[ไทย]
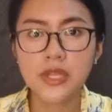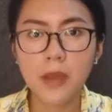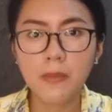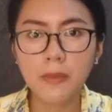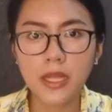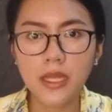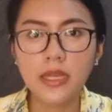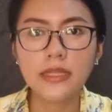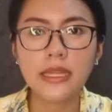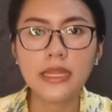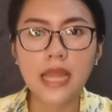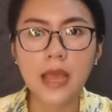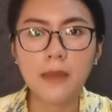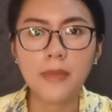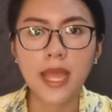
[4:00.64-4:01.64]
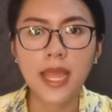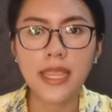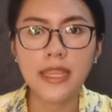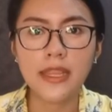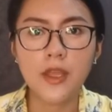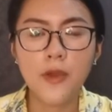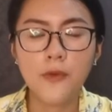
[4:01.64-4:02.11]
เชื้อเพลิงที่ทำให้
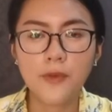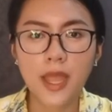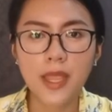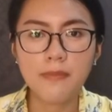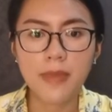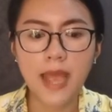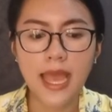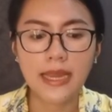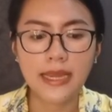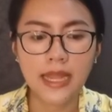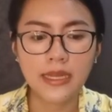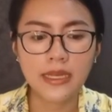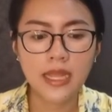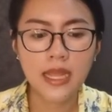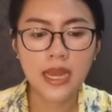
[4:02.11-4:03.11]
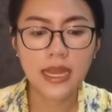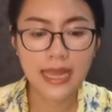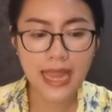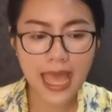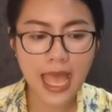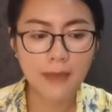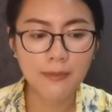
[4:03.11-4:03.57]
ไฟป่านั้น
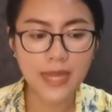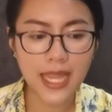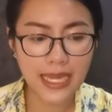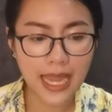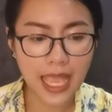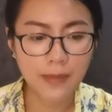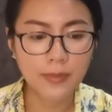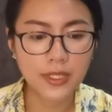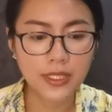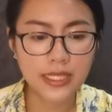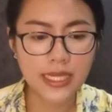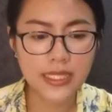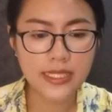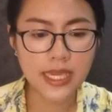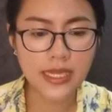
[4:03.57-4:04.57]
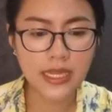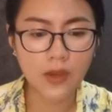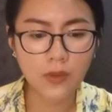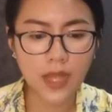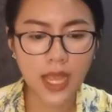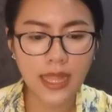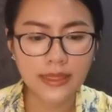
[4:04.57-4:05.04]
ลามในหลายพื้นที่เช่นเดียว
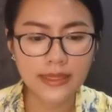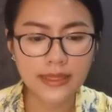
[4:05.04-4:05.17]
กัน